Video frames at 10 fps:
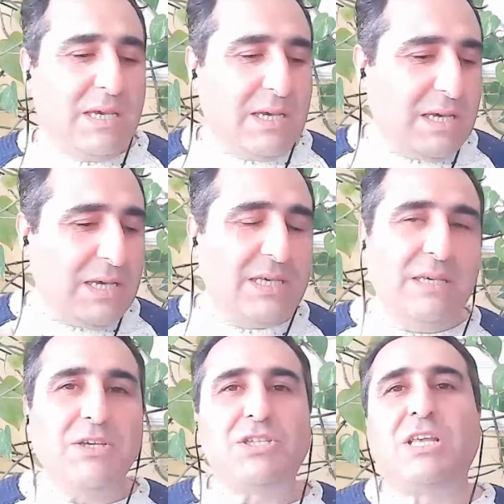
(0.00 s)
Ee,
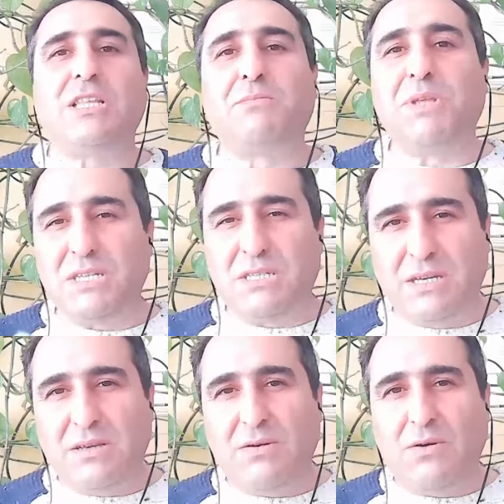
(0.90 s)
işte ya da
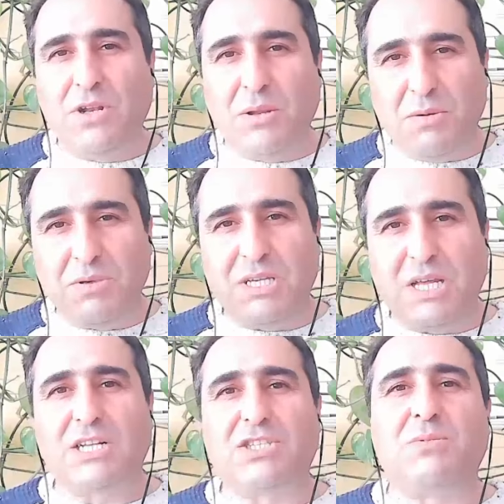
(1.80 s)
birisi önemli bir
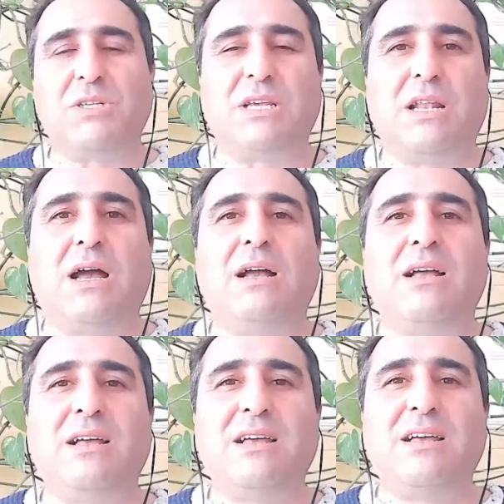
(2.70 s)
sanatçı mesela.
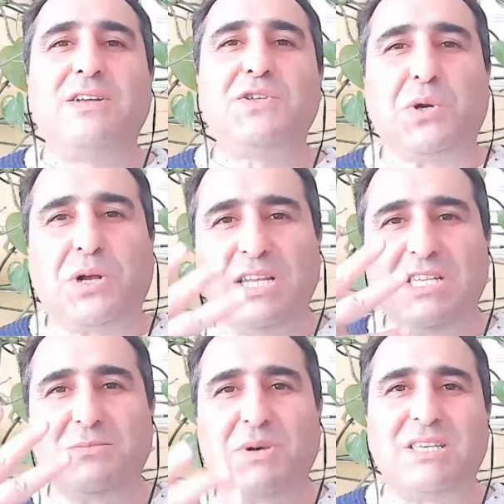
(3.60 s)
Çok
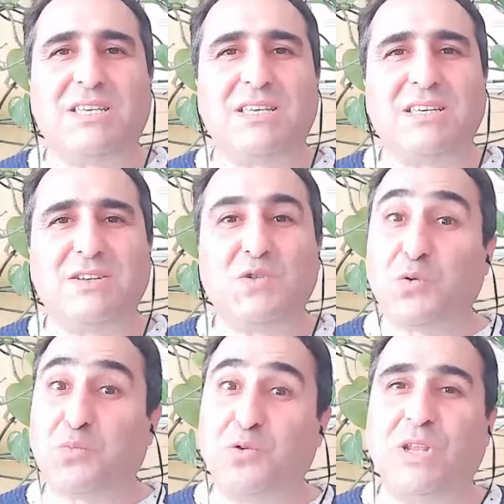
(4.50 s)
karizmatik,
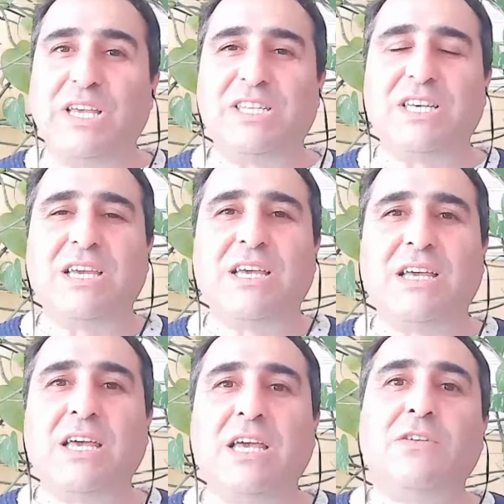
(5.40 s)
çok büyüleyici.
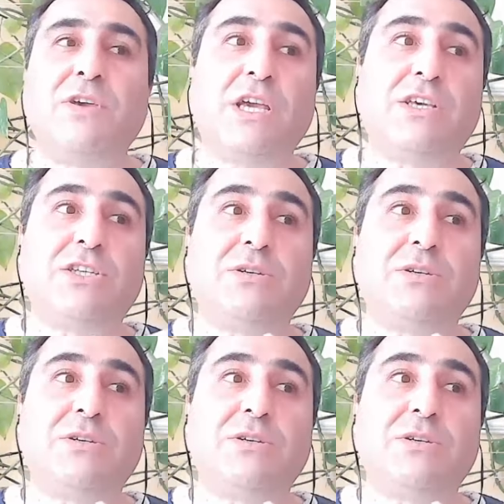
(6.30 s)
Veya